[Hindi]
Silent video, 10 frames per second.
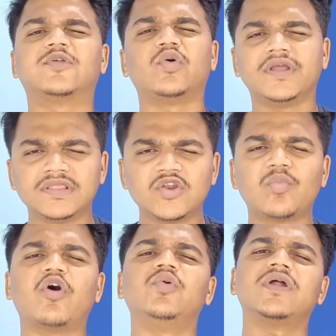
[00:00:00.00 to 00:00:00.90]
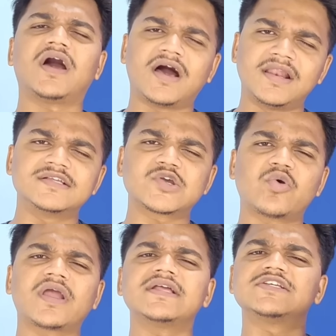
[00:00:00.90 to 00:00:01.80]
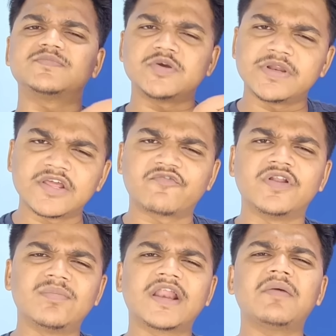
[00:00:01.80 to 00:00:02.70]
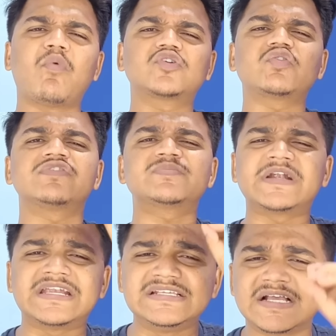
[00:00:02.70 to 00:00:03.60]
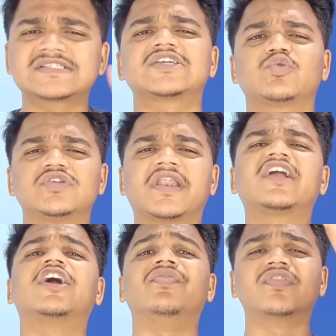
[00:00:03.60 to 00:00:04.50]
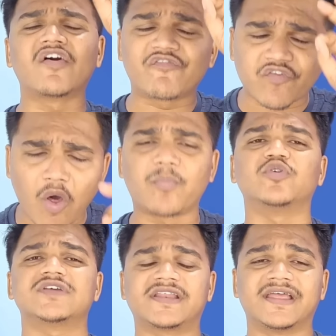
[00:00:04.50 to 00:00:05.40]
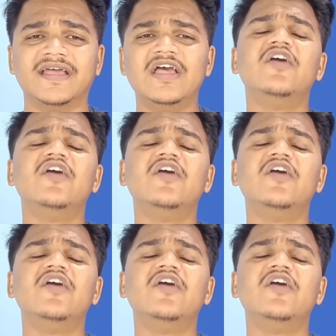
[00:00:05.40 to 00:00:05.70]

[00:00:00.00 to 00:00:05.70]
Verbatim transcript: अब देखो इन दिनों बॉलीवुड का हाल ऐसा हो गया कि जब जब इनकी फिल्म आ रही है बॉक्स ऑफिस पर डिजास्टर हो जा रही है गंदा फ्लॉप हो जा रही है